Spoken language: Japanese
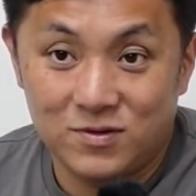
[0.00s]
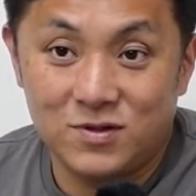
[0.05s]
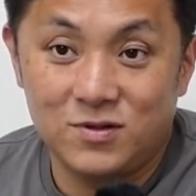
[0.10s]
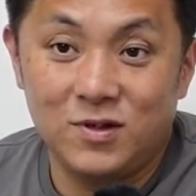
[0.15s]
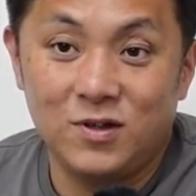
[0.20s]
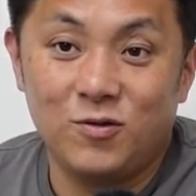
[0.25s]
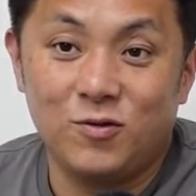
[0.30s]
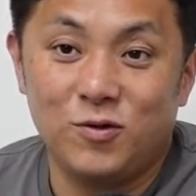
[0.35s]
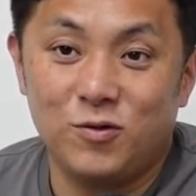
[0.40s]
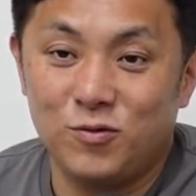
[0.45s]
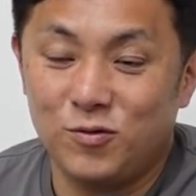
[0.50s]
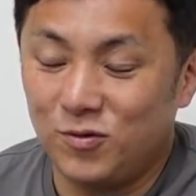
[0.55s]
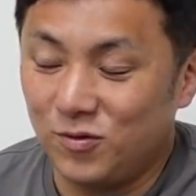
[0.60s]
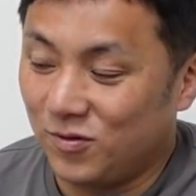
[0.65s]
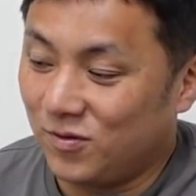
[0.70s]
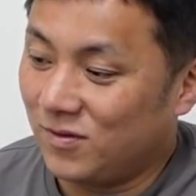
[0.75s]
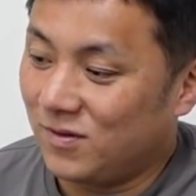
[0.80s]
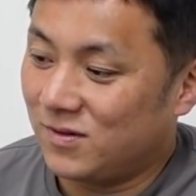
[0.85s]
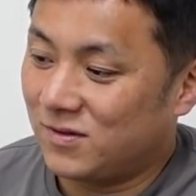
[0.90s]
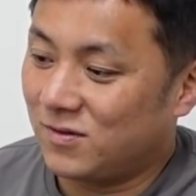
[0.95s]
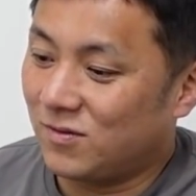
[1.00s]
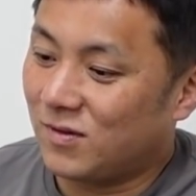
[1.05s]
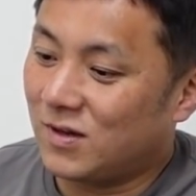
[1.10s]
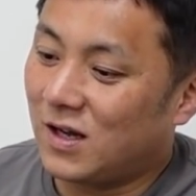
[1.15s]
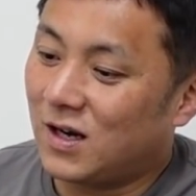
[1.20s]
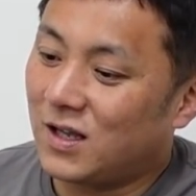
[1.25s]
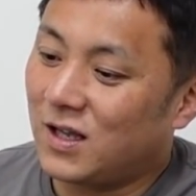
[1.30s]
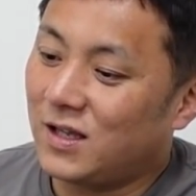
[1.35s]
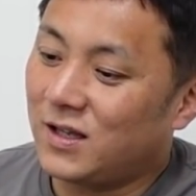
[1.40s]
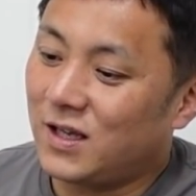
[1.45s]
薬という、その
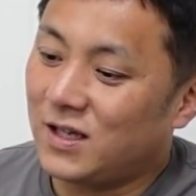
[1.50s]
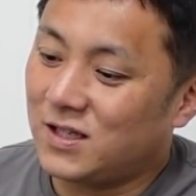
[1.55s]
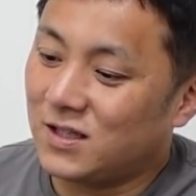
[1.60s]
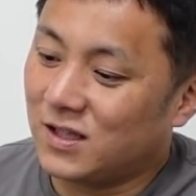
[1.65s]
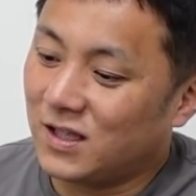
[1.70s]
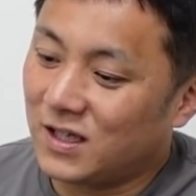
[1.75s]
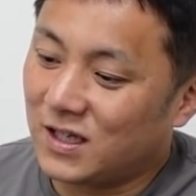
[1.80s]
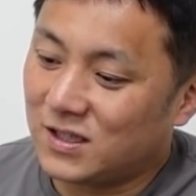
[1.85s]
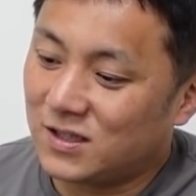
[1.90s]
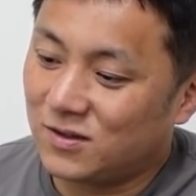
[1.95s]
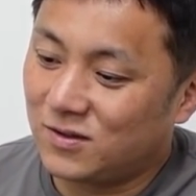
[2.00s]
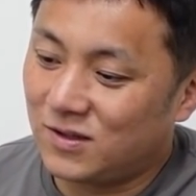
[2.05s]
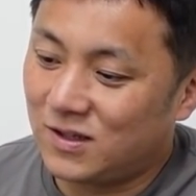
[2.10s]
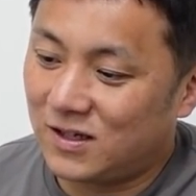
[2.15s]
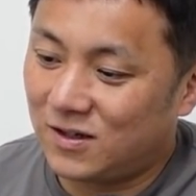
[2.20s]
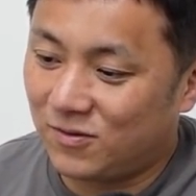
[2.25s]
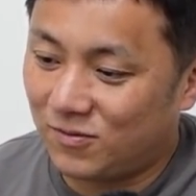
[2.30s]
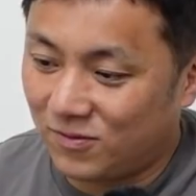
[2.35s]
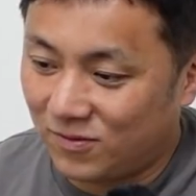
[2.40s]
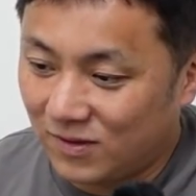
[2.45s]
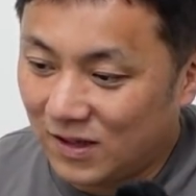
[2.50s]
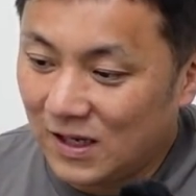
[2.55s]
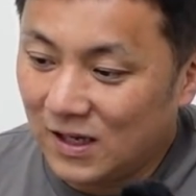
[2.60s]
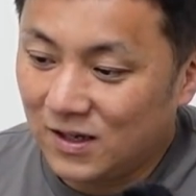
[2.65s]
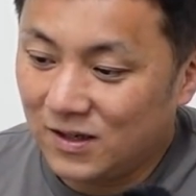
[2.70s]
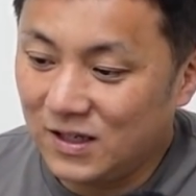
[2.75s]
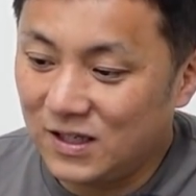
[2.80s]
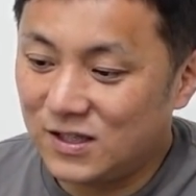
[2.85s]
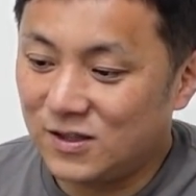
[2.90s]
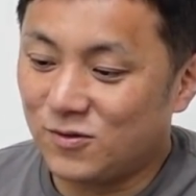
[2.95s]
体に対して何かしらのあの
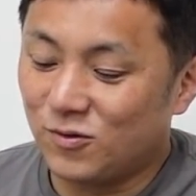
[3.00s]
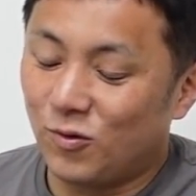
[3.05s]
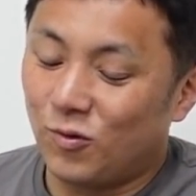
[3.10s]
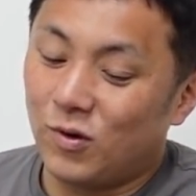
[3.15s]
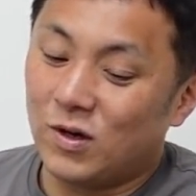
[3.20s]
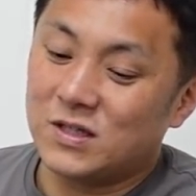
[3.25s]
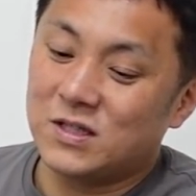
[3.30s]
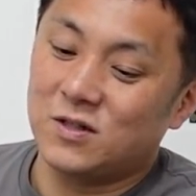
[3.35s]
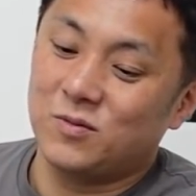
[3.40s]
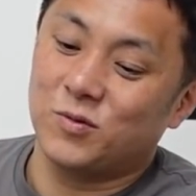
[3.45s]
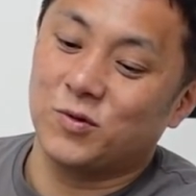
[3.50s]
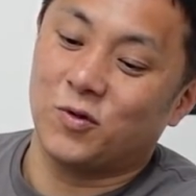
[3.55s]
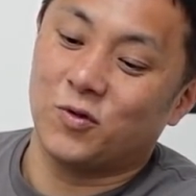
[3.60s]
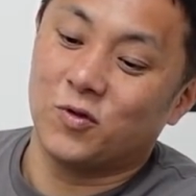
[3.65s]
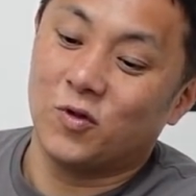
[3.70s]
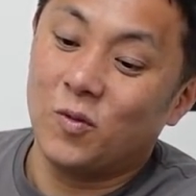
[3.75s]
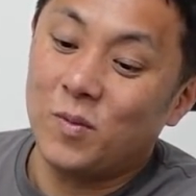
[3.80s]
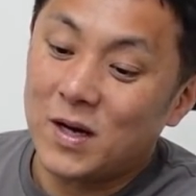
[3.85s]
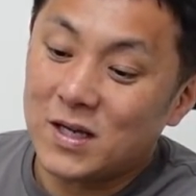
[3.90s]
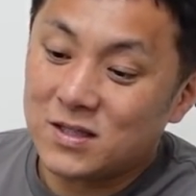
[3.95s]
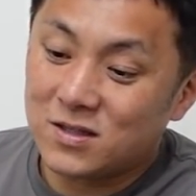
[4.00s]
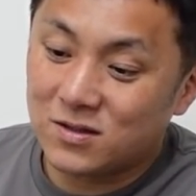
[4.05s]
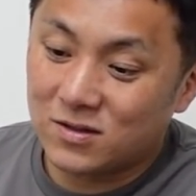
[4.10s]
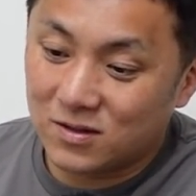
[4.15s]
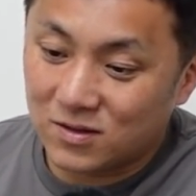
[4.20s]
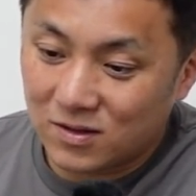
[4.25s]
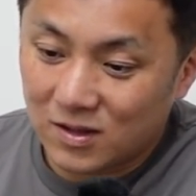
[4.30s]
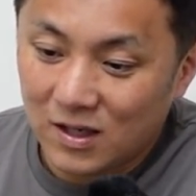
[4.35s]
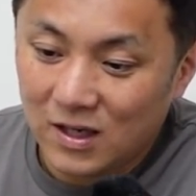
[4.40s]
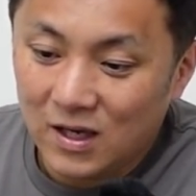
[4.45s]
リスクを負わせるものを飲ま
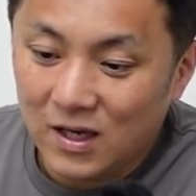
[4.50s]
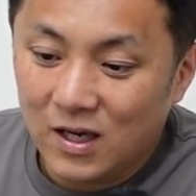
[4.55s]
ず、